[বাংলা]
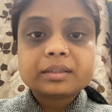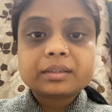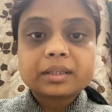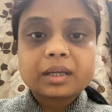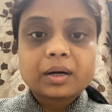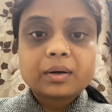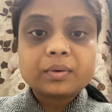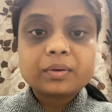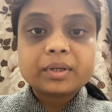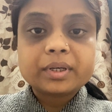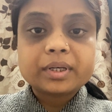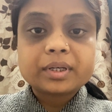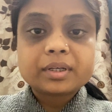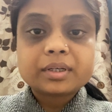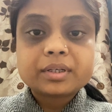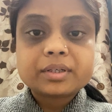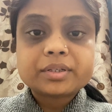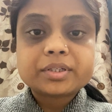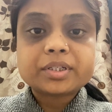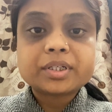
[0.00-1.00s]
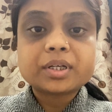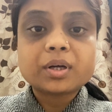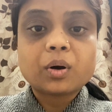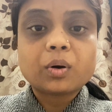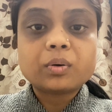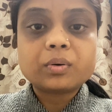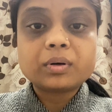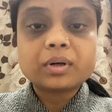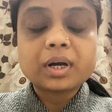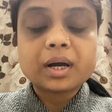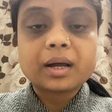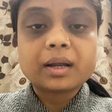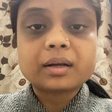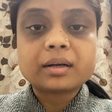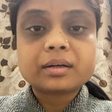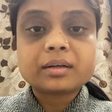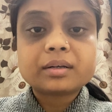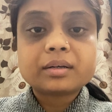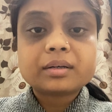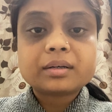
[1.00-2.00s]
তাহলে সেই অহংকার
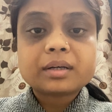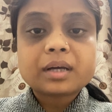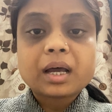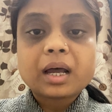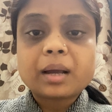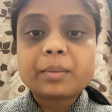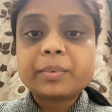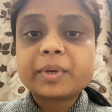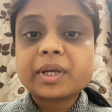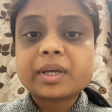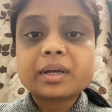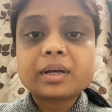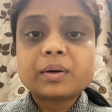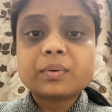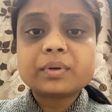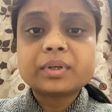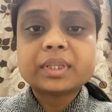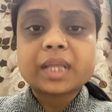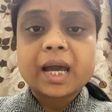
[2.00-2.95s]
আপনাকে কাউকে